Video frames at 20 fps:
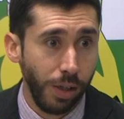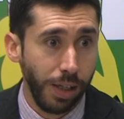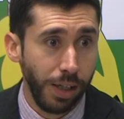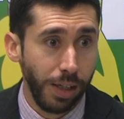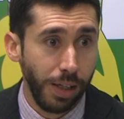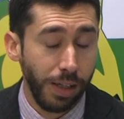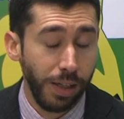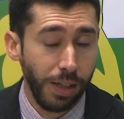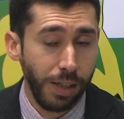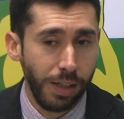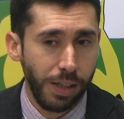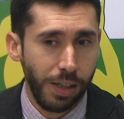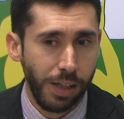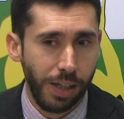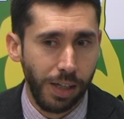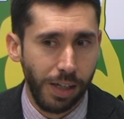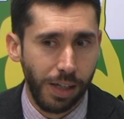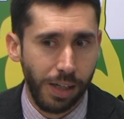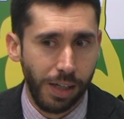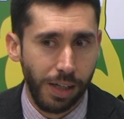Eh,
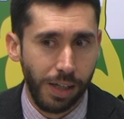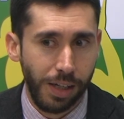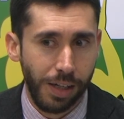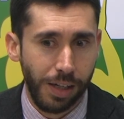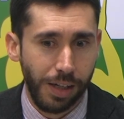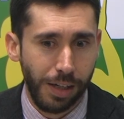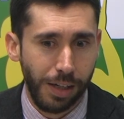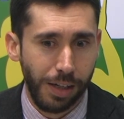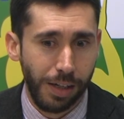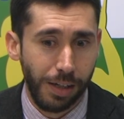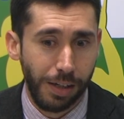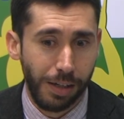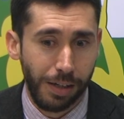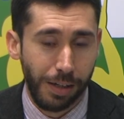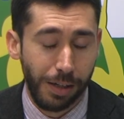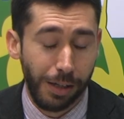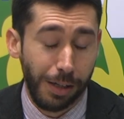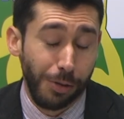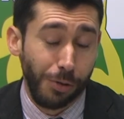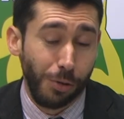eh,
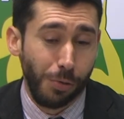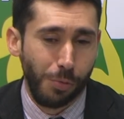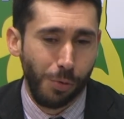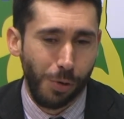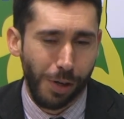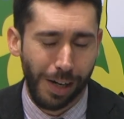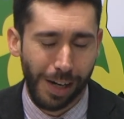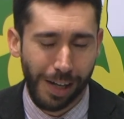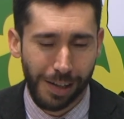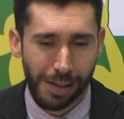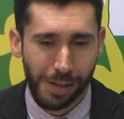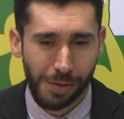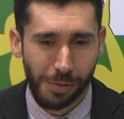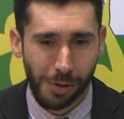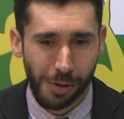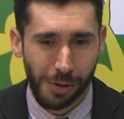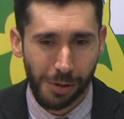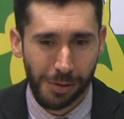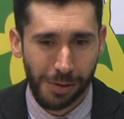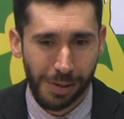esto es muy
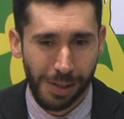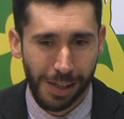relativo, ¿no?